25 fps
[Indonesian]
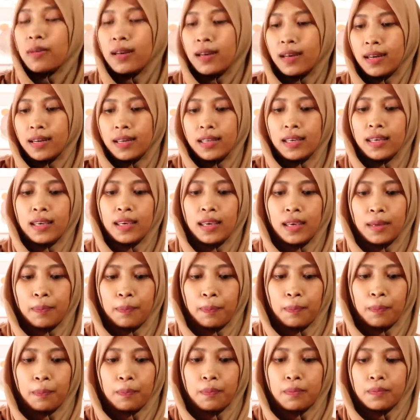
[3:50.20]
beli
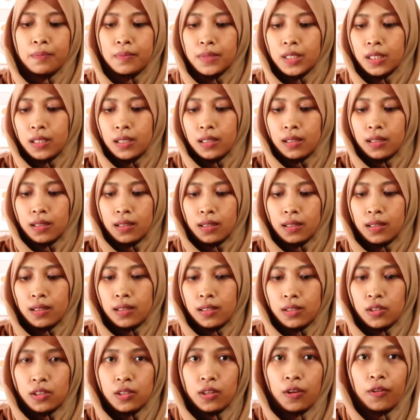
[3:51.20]
uh, eh,
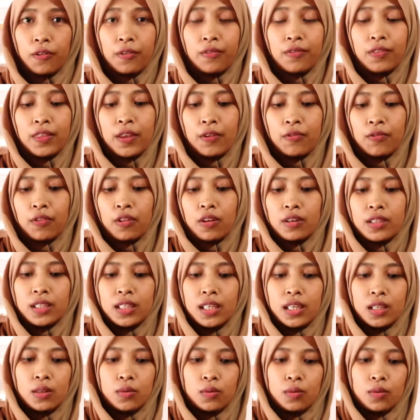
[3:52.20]
top
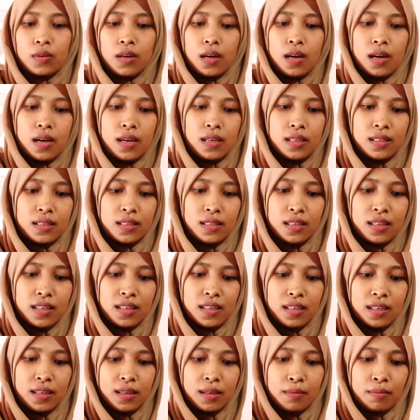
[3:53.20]
teflon gitu guys.
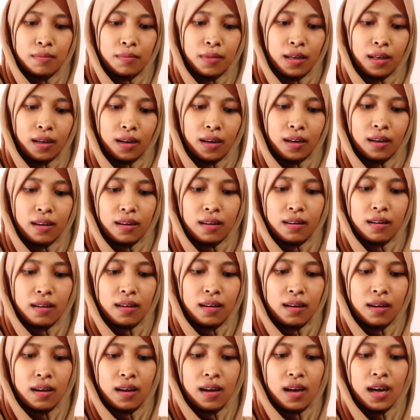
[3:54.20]
Ini merek
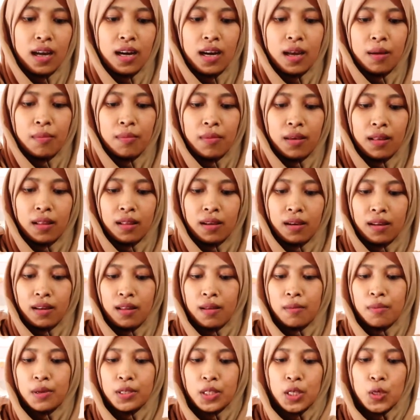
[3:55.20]
Anamel.
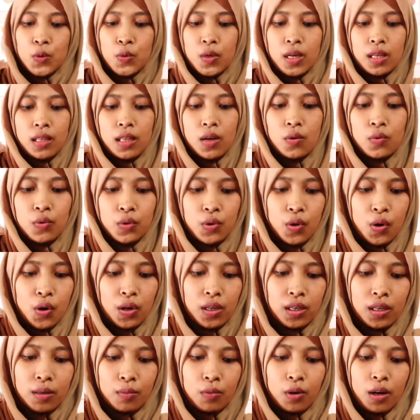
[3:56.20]
Kalian pasti udah tahu
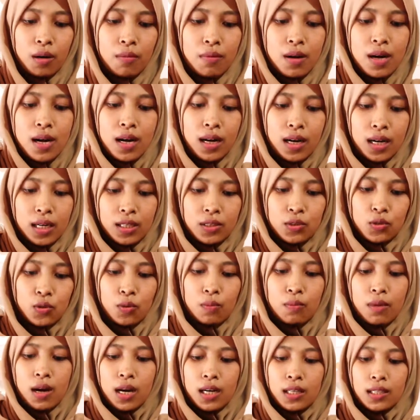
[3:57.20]
dong. Ini murah banget
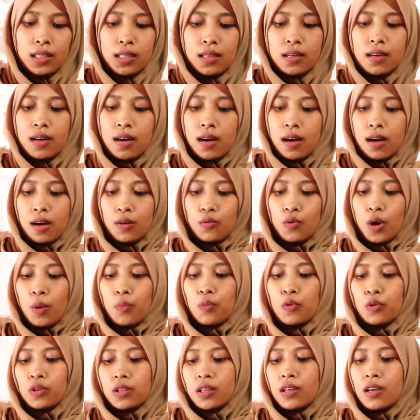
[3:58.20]
cuma tiga
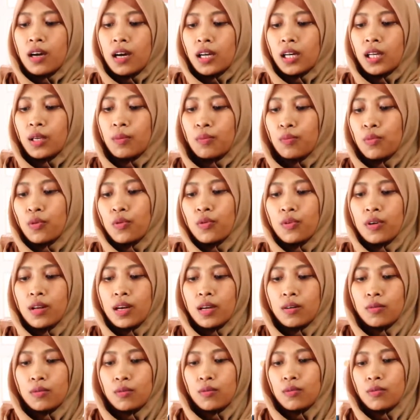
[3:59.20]
23.000
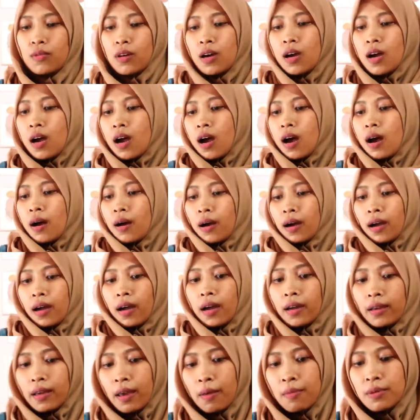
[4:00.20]
dan
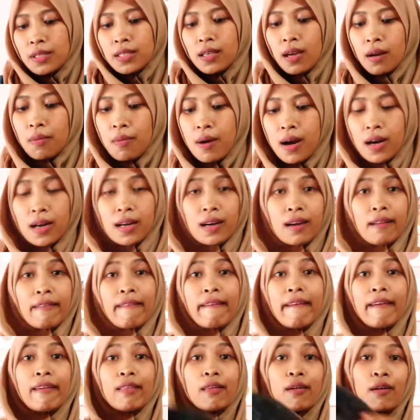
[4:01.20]
kayak besar banget
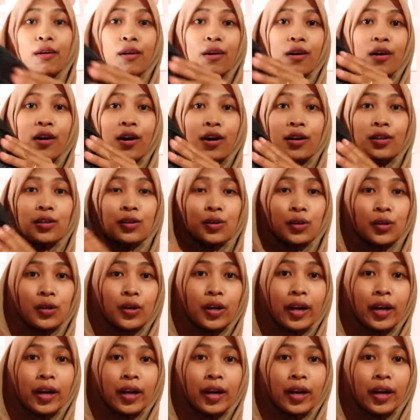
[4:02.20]
gitu loh tuh